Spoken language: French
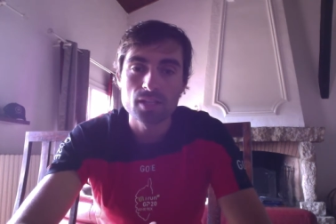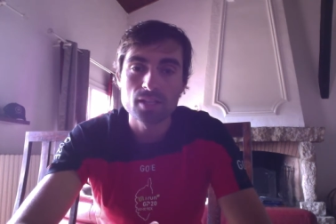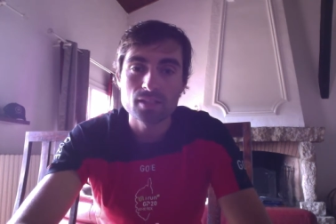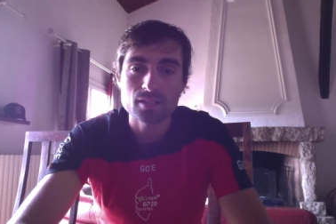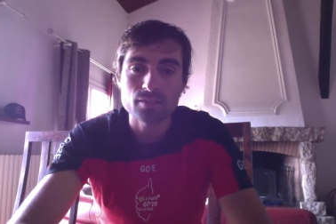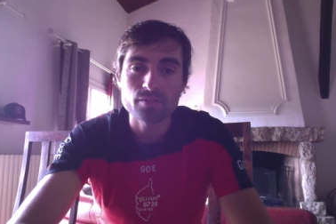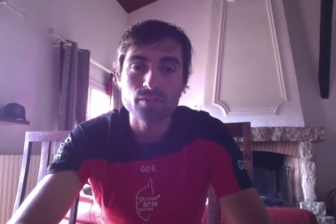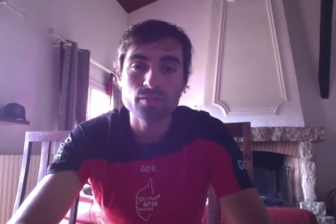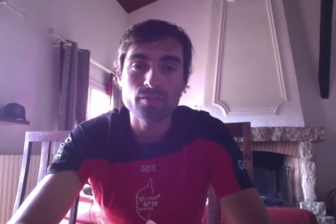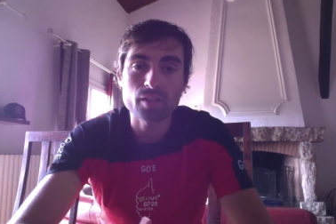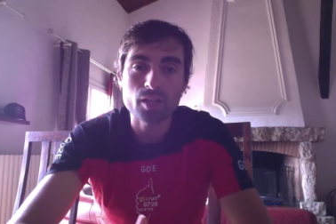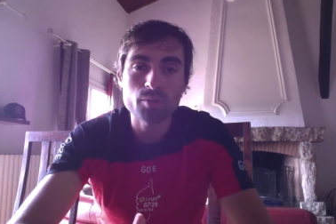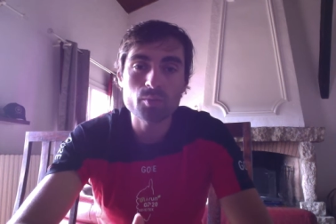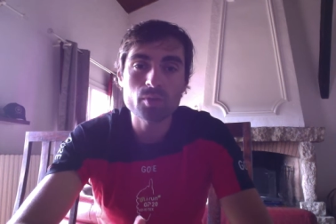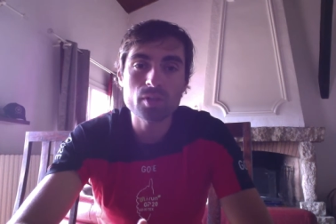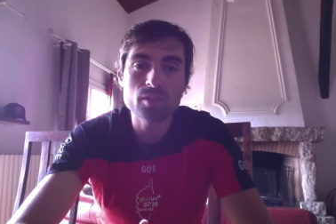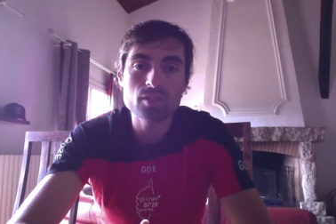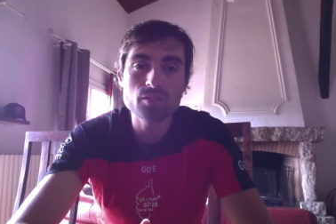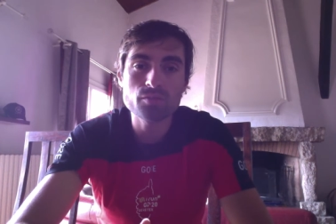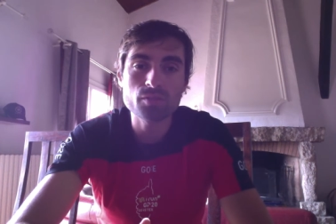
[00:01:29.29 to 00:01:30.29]
Ça fait vraiment
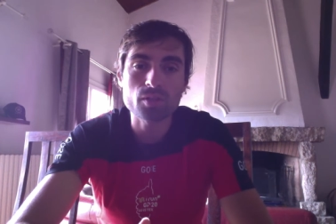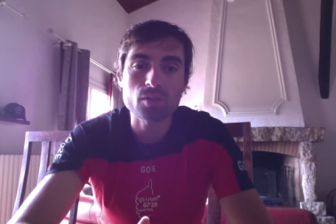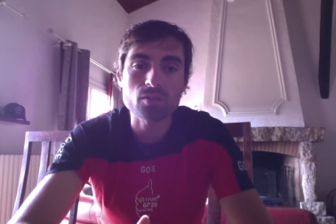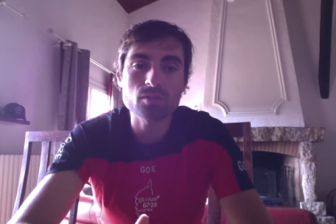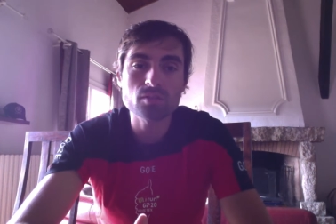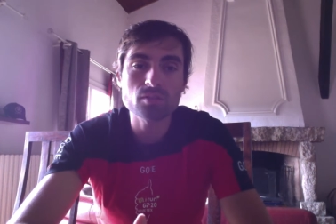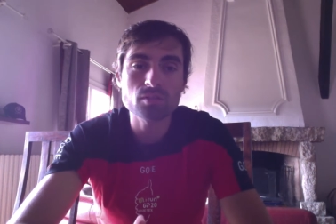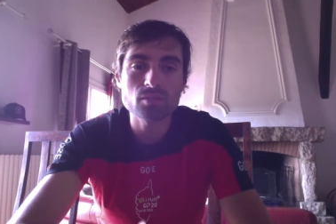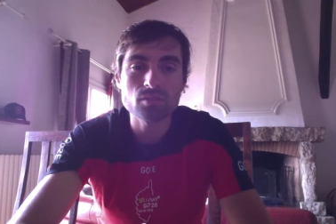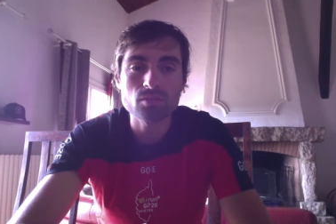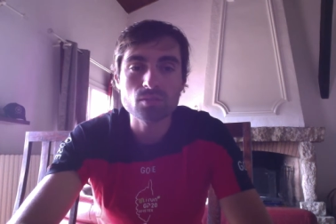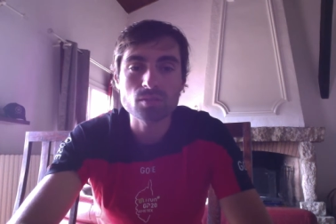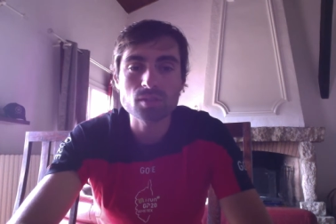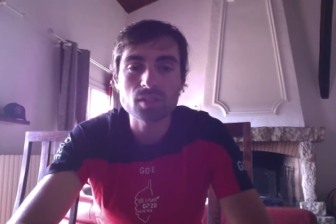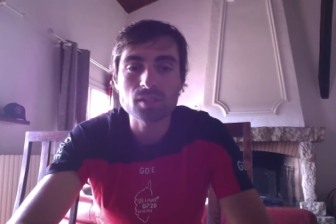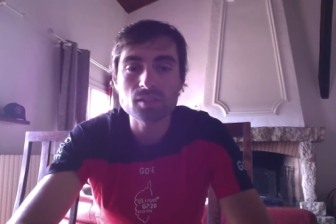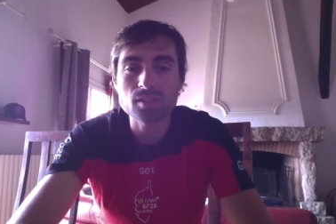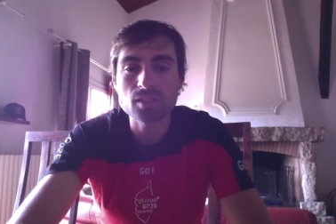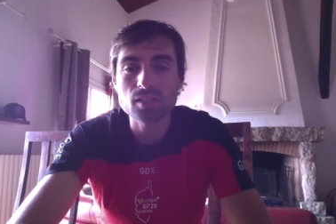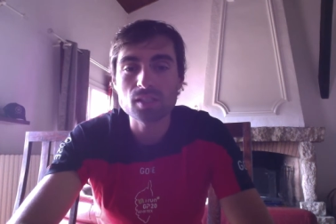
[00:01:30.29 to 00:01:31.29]
la différence. Donc
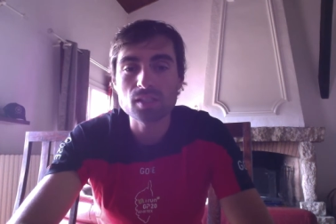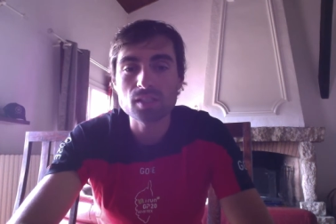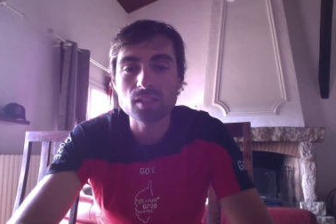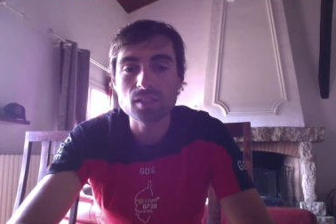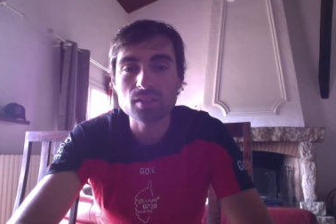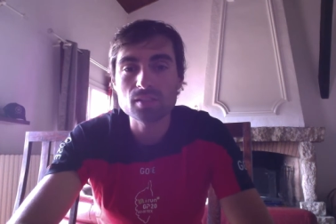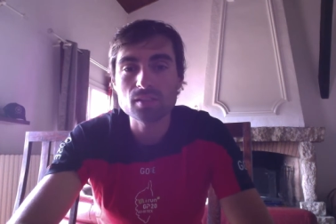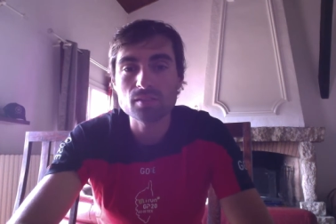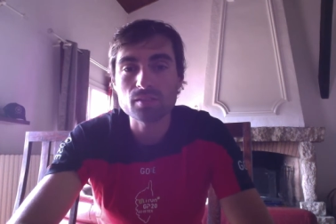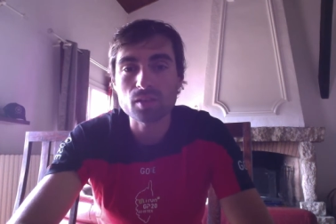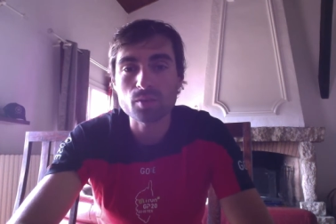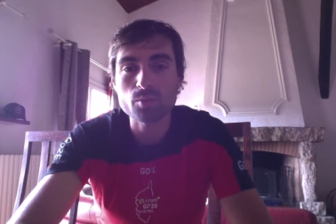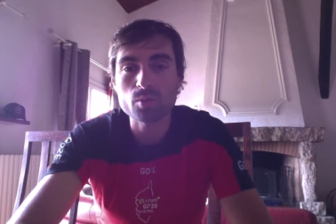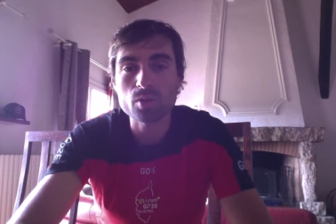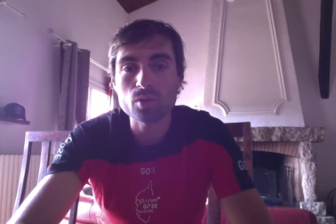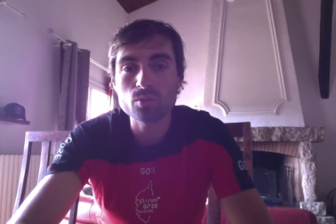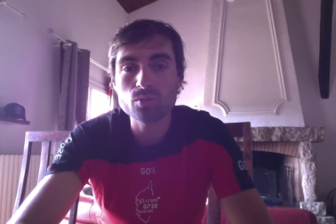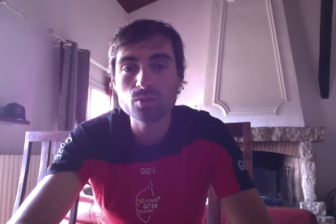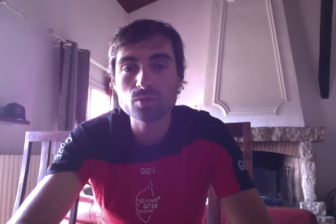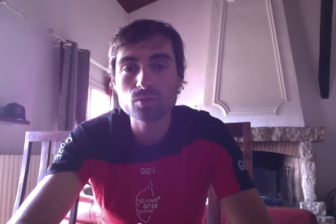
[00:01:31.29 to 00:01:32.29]
ça, c'est
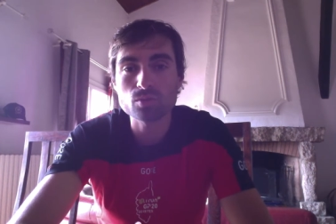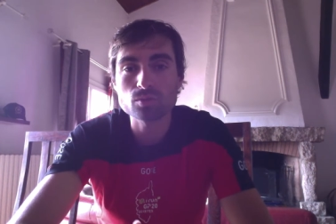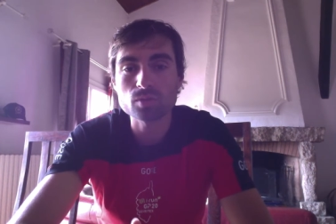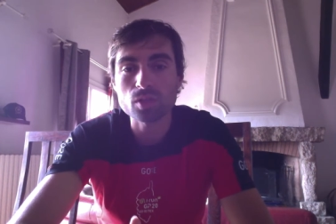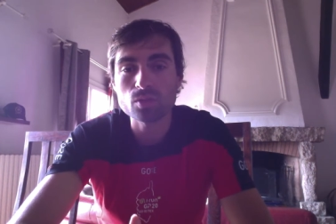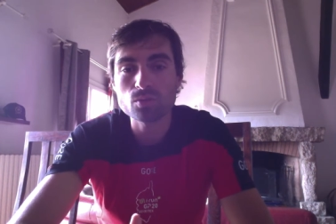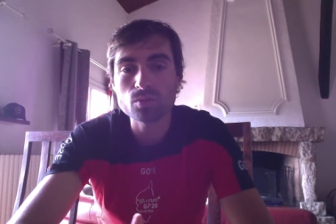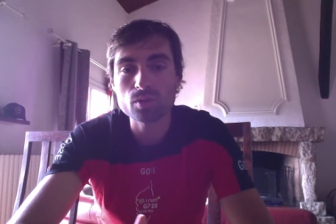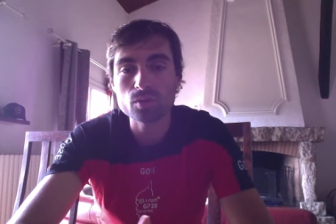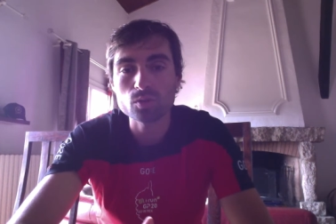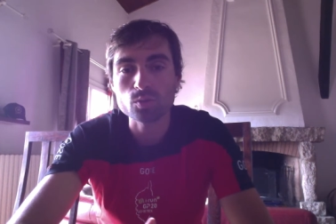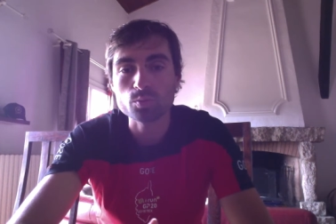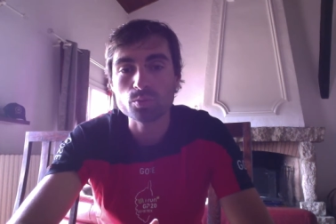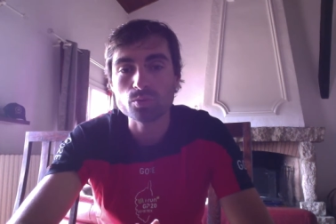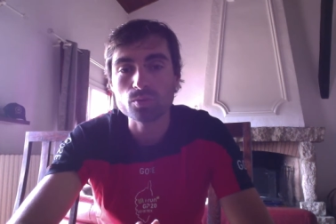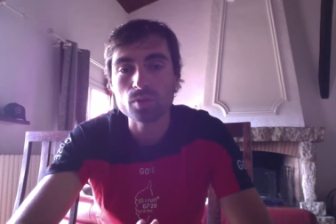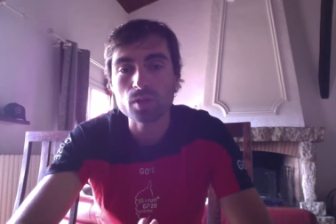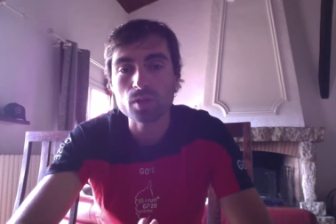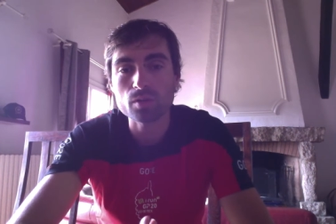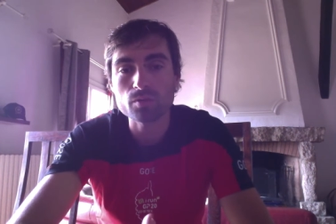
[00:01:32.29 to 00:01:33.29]
vraiment un luxe qu'on a eu hein, de
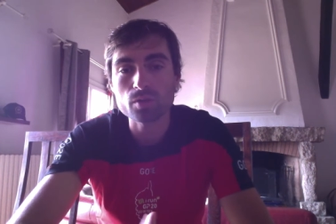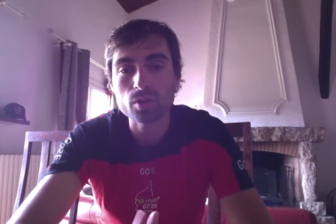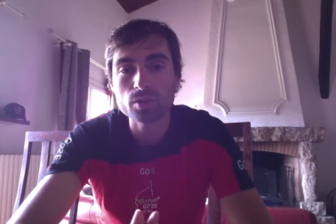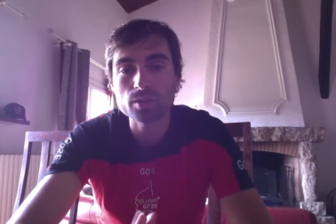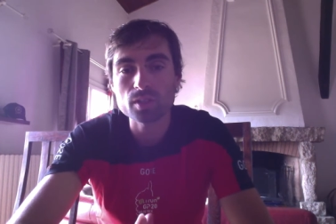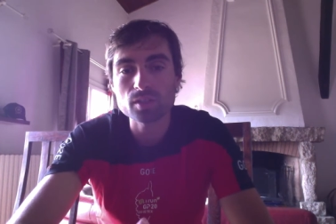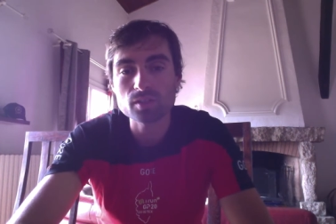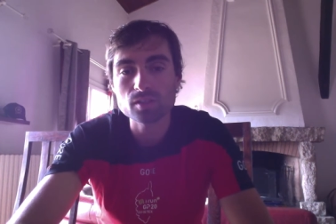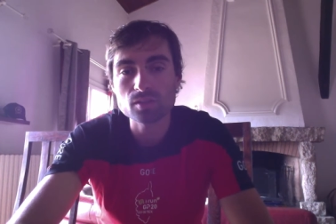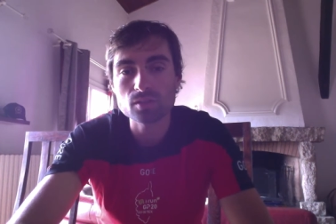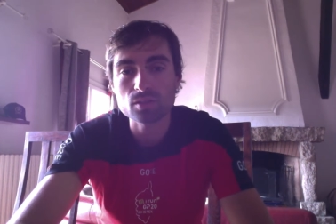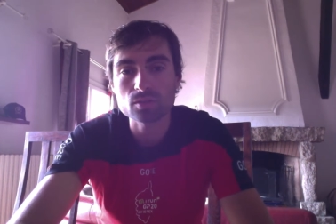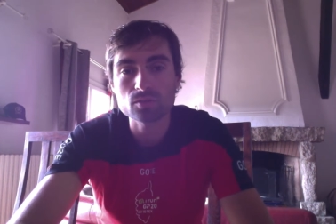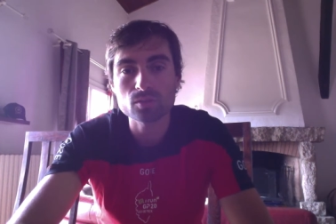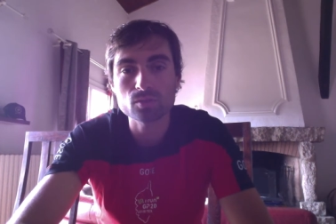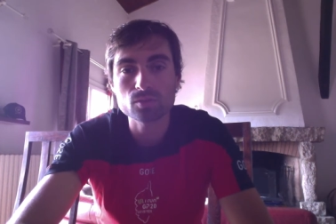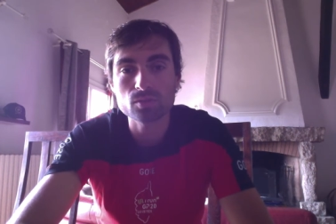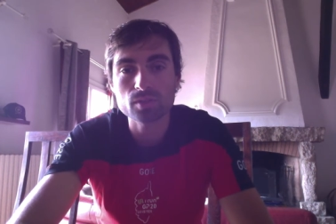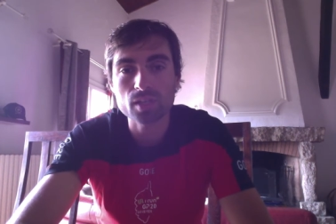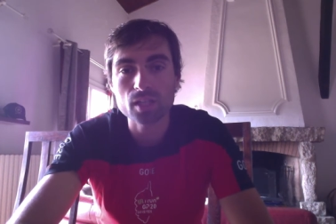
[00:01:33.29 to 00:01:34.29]
pouvoir avoir une assistance de
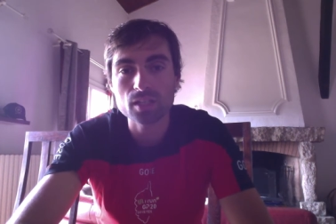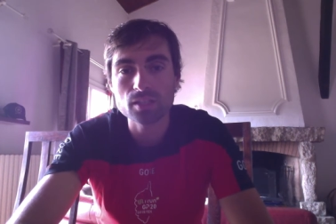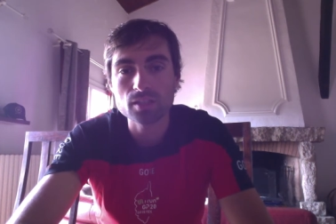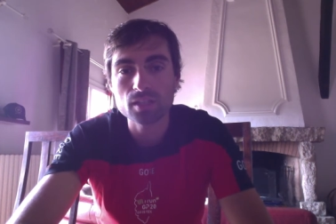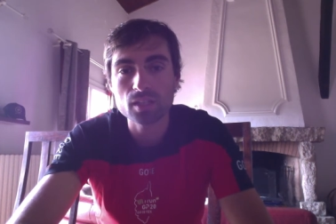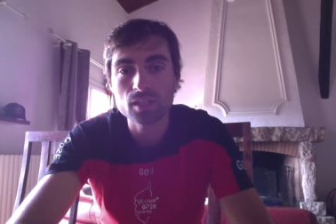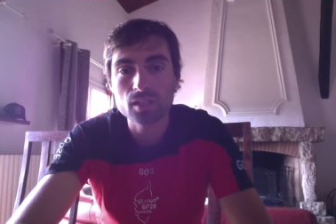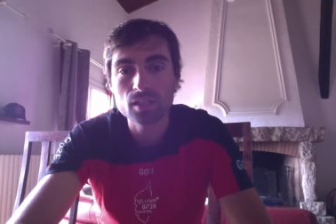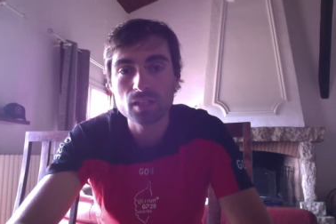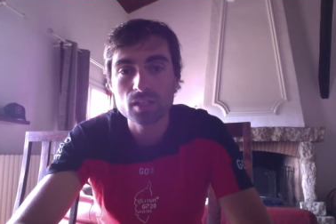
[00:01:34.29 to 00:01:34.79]
cette qualité.